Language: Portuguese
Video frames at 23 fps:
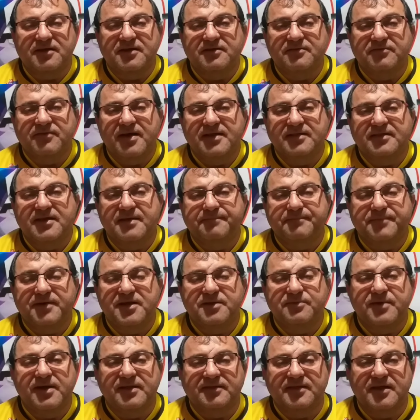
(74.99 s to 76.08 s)
Que vai ter
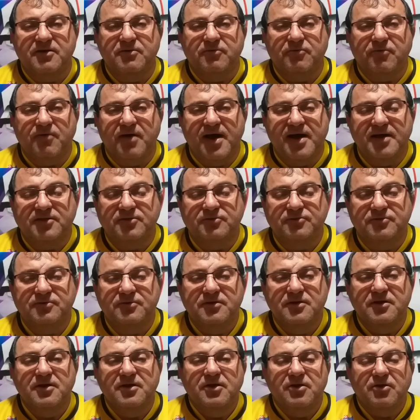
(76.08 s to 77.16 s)
prêmio até o quarto
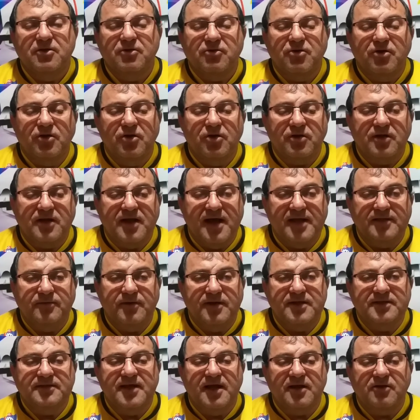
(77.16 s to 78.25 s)
colocado
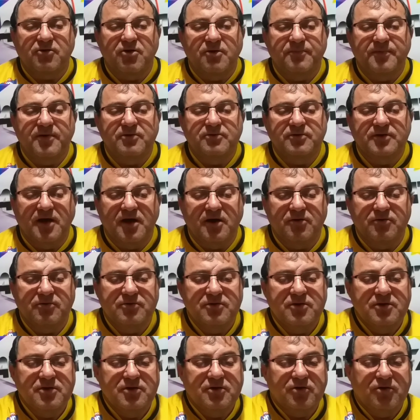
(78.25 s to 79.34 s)
aí da Copa Rural
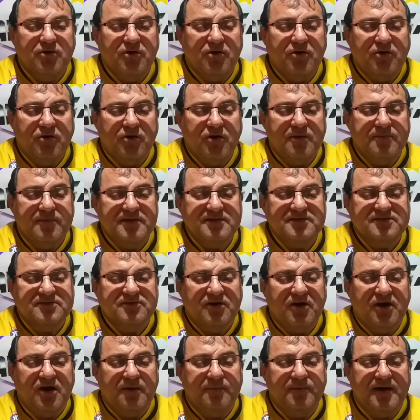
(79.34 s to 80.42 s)
Rorró
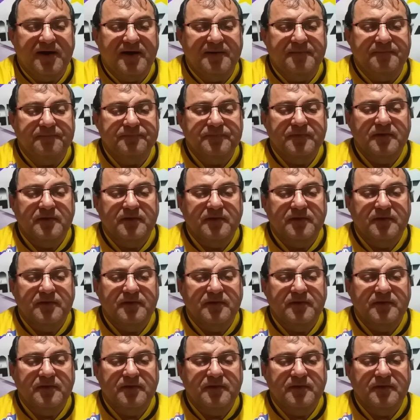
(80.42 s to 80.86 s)
Maniçoba.